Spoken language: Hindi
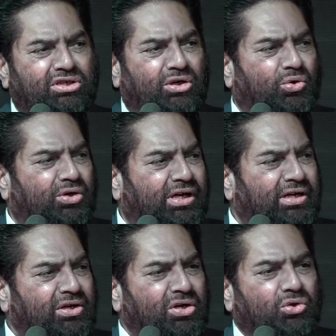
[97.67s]
अच्छे लोग
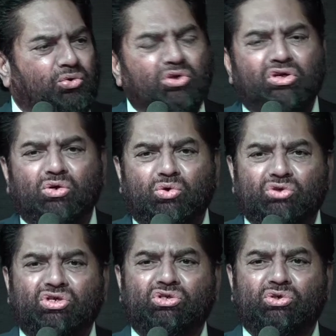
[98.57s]
हैं तो उनकी
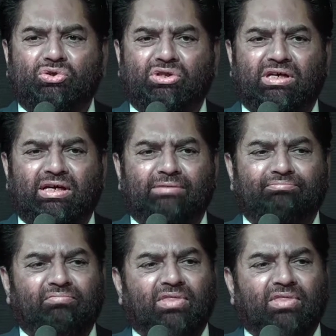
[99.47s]
कोशिश होती है